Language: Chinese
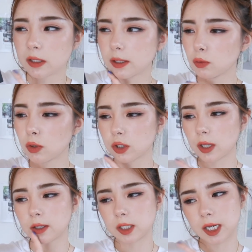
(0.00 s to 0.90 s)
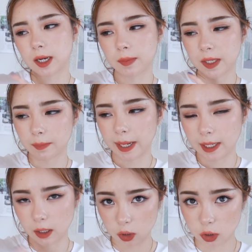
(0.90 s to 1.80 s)
其实我知道这个品牌
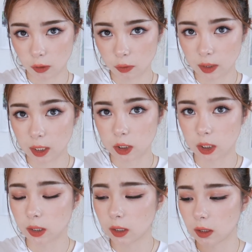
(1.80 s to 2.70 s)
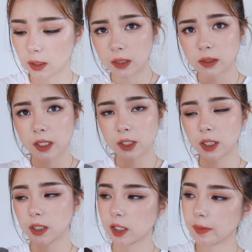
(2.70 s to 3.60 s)
也是稍微有点争议的，但是
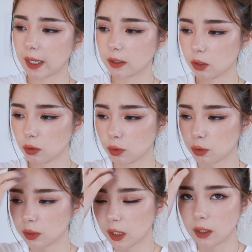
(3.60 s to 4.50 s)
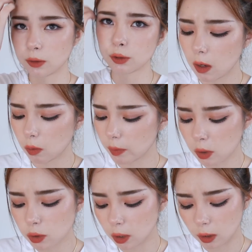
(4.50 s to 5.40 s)
啊，这盘其实我纠结很久，我没
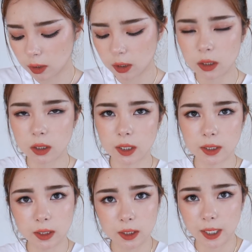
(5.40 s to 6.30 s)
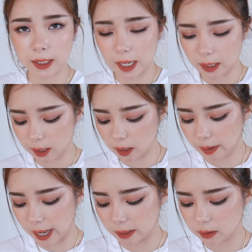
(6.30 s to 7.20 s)
有找到任何可以替代它的一个
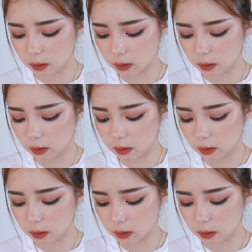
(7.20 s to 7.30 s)
盘